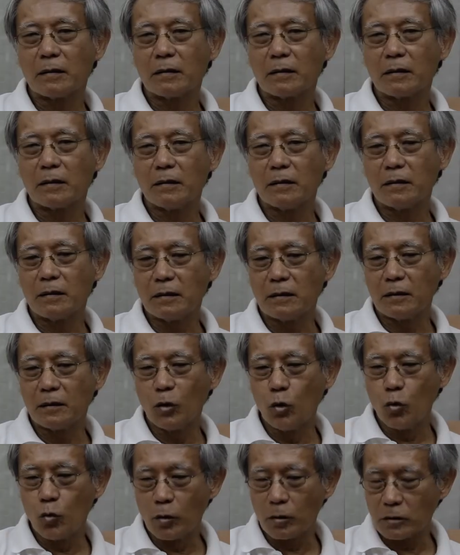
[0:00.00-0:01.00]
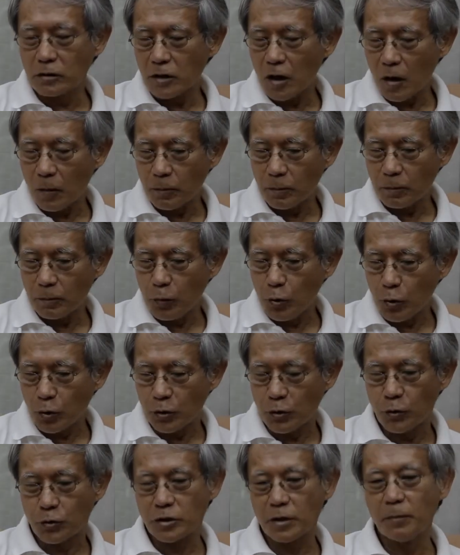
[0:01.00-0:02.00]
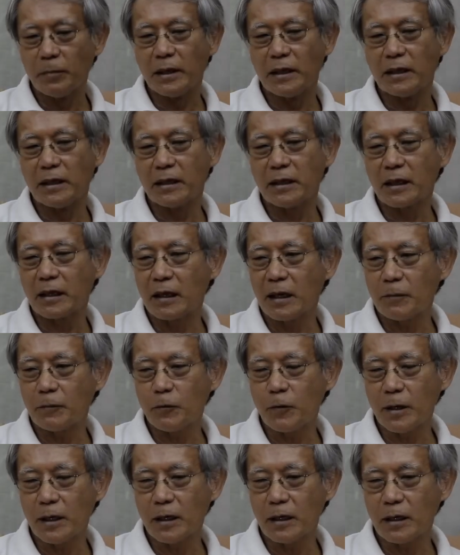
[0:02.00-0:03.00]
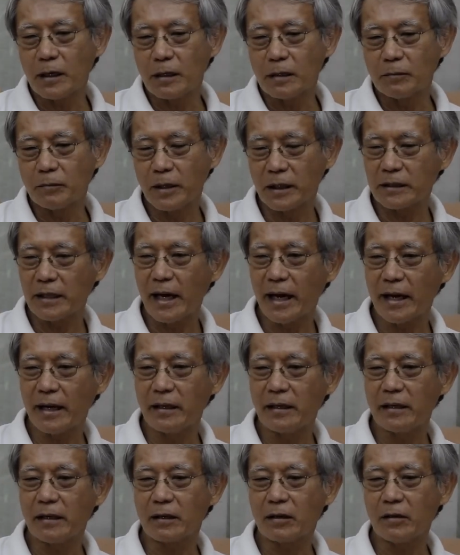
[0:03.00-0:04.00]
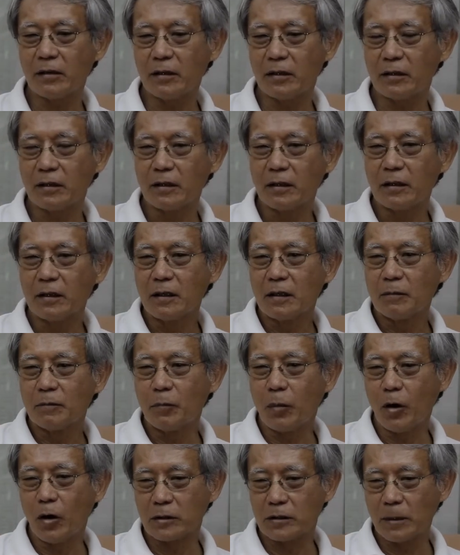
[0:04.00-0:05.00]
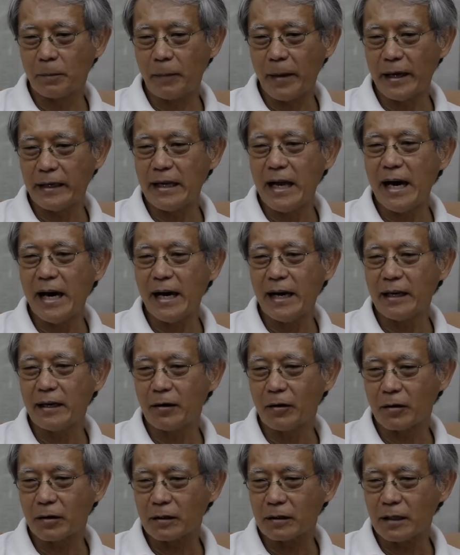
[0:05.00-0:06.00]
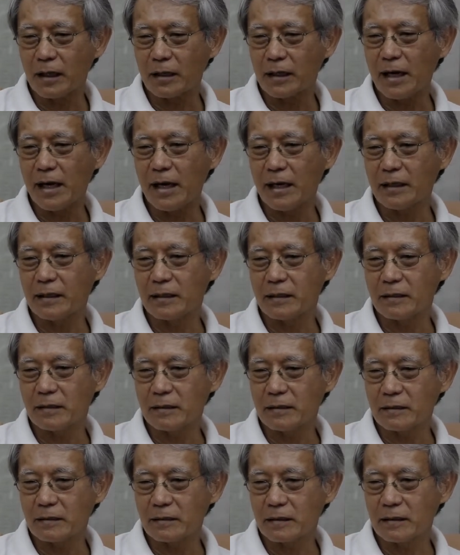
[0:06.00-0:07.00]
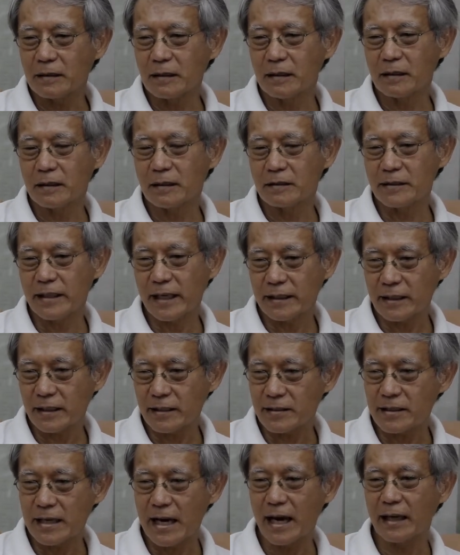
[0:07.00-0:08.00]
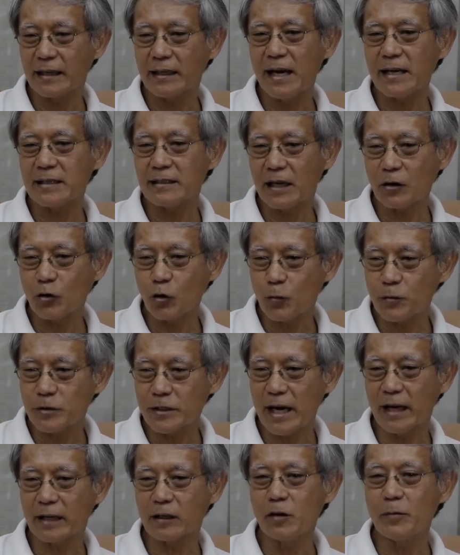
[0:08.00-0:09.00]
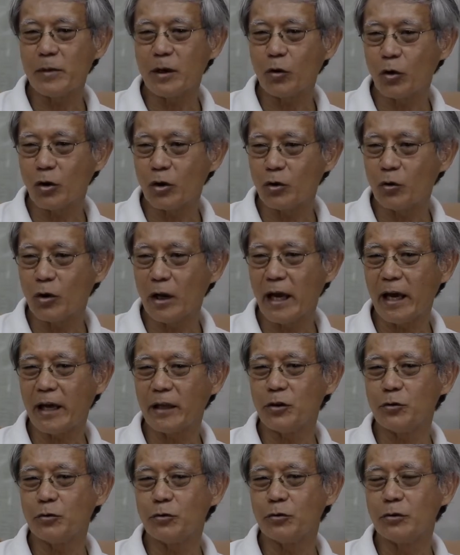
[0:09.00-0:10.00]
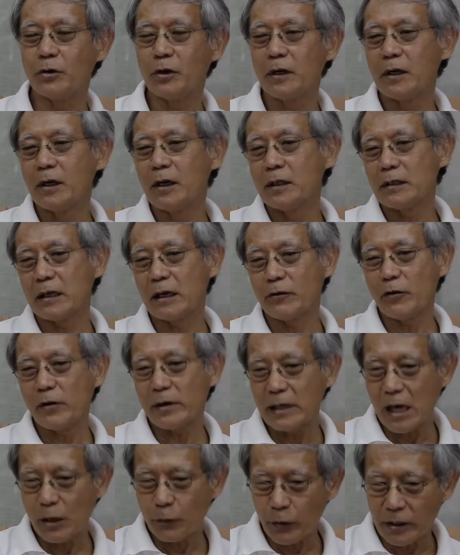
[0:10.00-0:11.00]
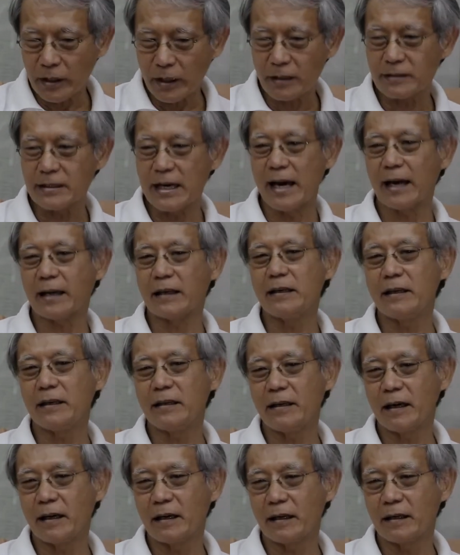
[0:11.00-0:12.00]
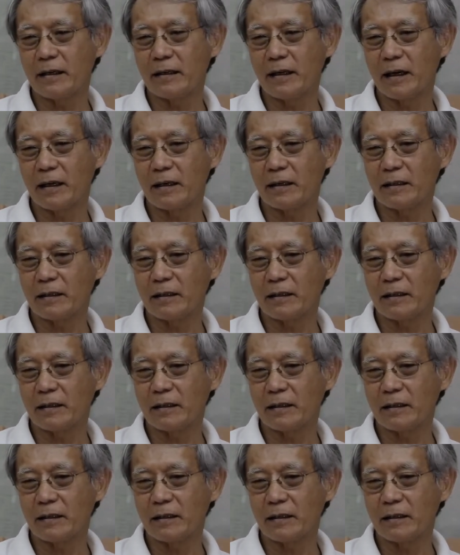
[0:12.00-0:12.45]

คือลุงชอบพูดอยู่เสมอนะครับ ว่าเมืองไทยเนี่ยก็พอจะไปได้หรอกทางด้านเศรษฐศาสตร์ ด้านสังคมศาสตร์ก็มีคนดูแลอยู่ แต่ว่าด้านวิทยาศาสตร์เนี่ยยังยัง